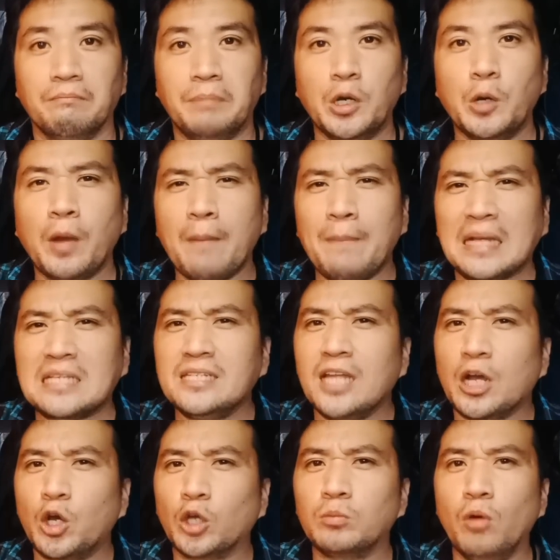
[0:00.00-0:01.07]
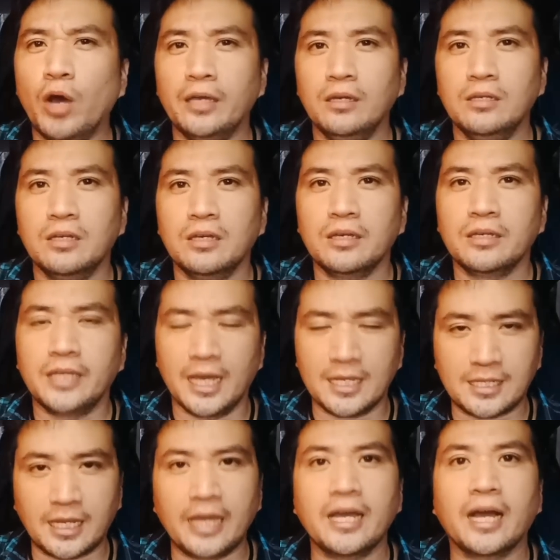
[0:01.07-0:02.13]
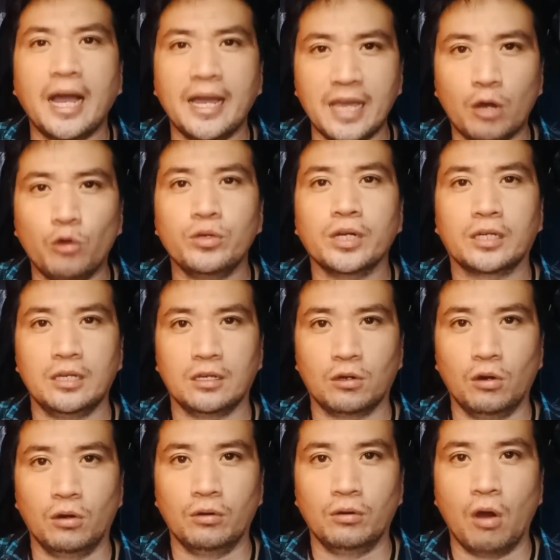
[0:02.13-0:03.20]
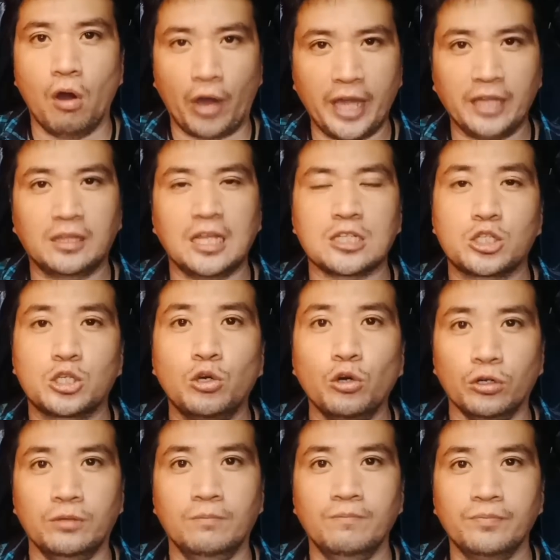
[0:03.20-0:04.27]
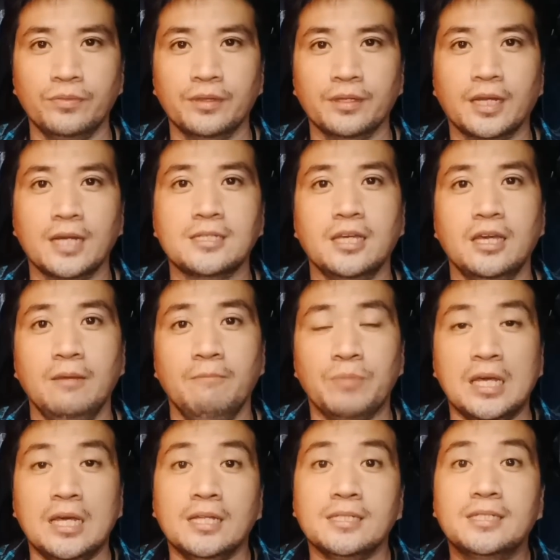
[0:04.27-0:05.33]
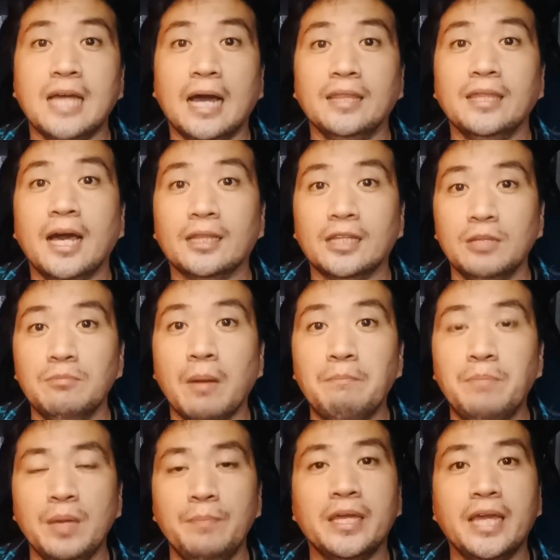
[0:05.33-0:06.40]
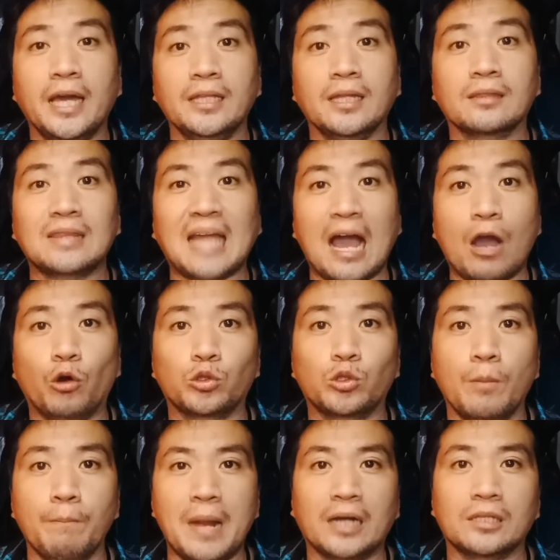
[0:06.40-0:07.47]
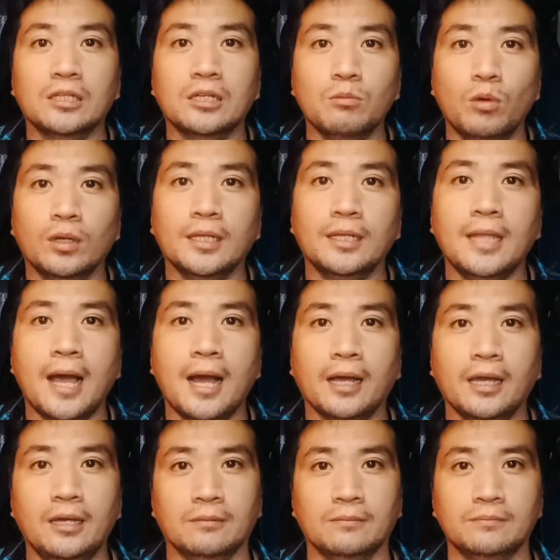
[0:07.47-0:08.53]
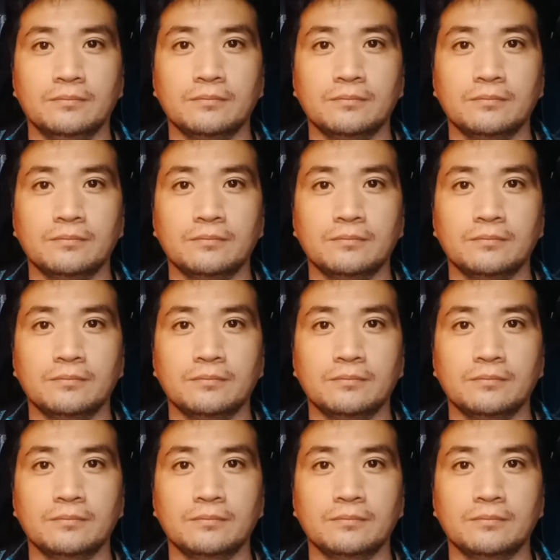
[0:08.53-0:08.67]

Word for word: Pero kapag sinagot mo ay, yes, kayang-kaya Kuya Kiko. Okay, that's good. Kasi, dyan natin mabibigyan ng takot yung partner mong lalaki.